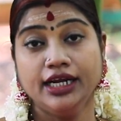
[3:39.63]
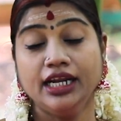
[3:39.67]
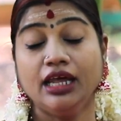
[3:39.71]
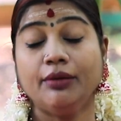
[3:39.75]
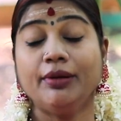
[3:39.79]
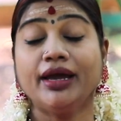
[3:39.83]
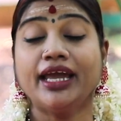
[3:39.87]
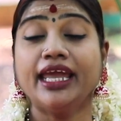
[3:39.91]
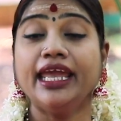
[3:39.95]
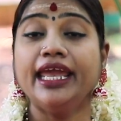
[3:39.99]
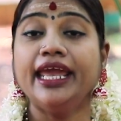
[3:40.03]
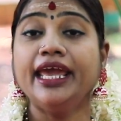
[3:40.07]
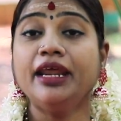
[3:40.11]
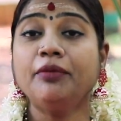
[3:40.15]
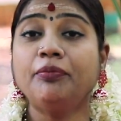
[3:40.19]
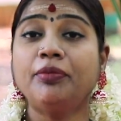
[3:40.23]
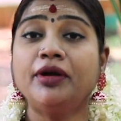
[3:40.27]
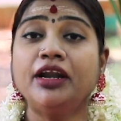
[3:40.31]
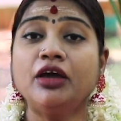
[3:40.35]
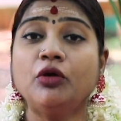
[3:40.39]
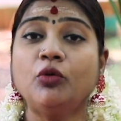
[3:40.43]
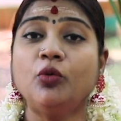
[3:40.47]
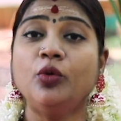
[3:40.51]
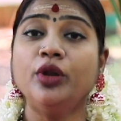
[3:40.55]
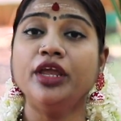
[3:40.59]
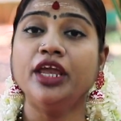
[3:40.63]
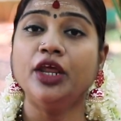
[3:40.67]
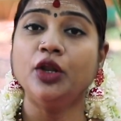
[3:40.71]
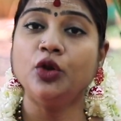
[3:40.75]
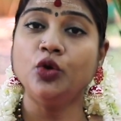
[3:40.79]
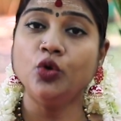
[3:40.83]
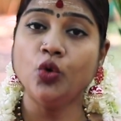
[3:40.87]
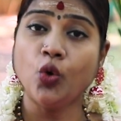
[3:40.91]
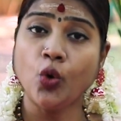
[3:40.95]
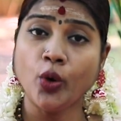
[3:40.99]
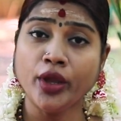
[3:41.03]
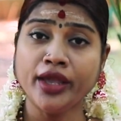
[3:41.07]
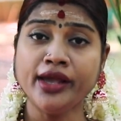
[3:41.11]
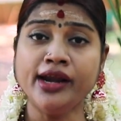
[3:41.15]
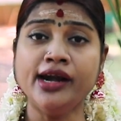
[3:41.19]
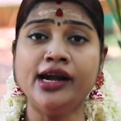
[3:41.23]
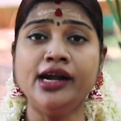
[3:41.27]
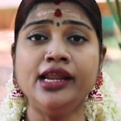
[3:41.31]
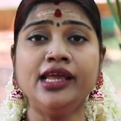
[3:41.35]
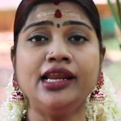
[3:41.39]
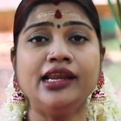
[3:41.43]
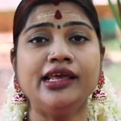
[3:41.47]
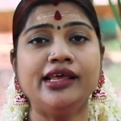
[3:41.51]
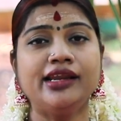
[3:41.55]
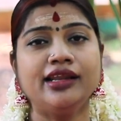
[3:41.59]
நமக்கு ஏற்படக்கூடிய
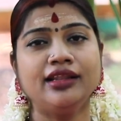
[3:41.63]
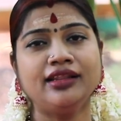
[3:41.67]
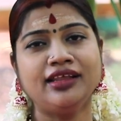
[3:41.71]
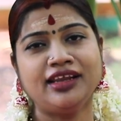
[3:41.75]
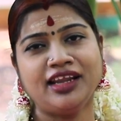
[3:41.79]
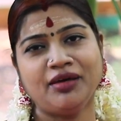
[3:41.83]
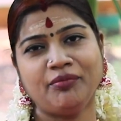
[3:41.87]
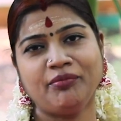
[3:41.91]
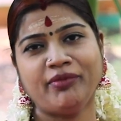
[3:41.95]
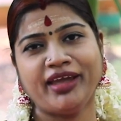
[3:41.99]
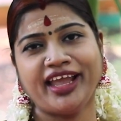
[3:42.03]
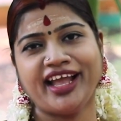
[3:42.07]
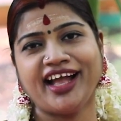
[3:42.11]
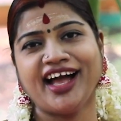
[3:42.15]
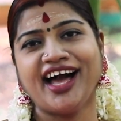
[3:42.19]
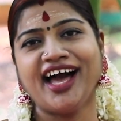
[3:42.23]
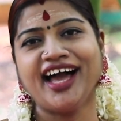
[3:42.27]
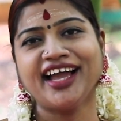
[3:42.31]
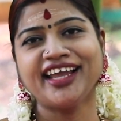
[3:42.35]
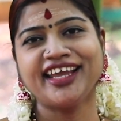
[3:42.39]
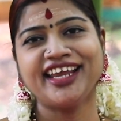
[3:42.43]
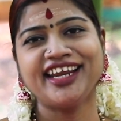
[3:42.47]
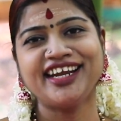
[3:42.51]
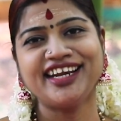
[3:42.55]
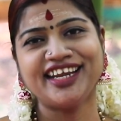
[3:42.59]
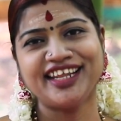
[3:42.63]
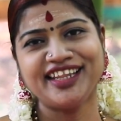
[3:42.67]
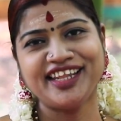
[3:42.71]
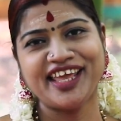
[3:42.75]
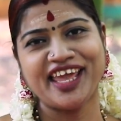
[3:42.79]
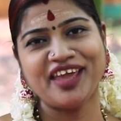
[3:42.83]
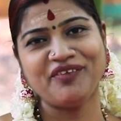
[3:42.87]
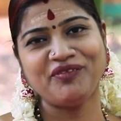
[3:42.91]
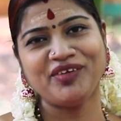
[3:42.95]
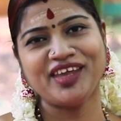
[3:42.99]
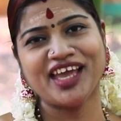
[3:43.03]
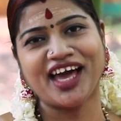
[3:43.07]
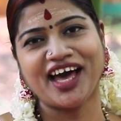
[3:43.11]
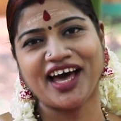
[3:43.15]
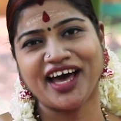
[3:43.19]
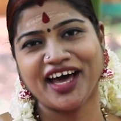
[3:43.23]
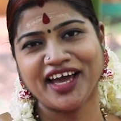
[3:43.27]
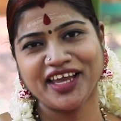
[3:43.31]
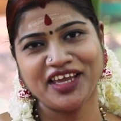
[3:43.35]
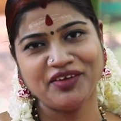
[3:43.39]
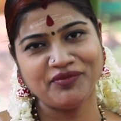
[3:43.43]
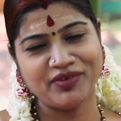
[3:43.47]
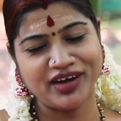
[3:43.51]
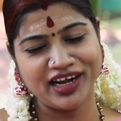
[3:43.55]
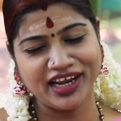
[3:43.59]
நோய்களில் இருந்து நம்மை காக்கின்ற தேவியாக
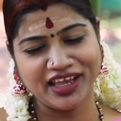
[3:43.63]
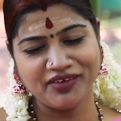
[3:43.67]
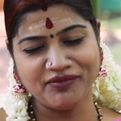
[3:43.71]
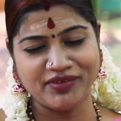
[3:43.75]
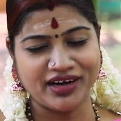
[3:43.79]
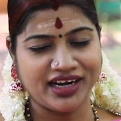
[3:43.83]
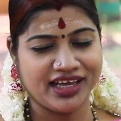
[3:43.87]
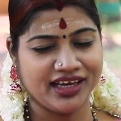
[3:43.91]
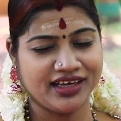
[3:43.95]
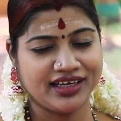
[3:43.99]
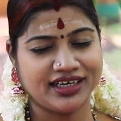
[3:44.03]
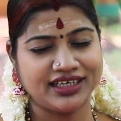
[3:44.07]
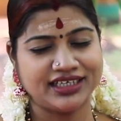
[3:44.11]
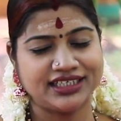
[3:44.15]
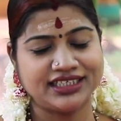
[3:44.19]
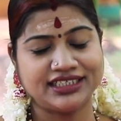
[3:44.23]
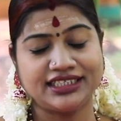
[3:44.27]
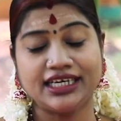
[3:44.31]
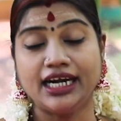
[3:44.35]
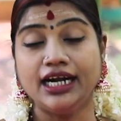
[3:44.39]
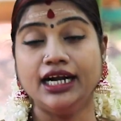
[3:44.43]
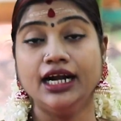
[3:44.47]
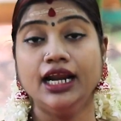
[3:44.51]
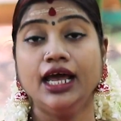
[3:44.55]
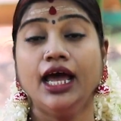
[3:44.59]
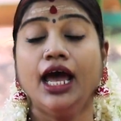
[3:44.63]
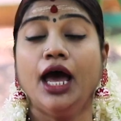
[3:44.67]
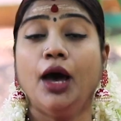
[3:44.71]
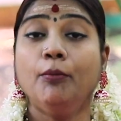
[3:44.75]
இவளே விளங்குகின்றாள்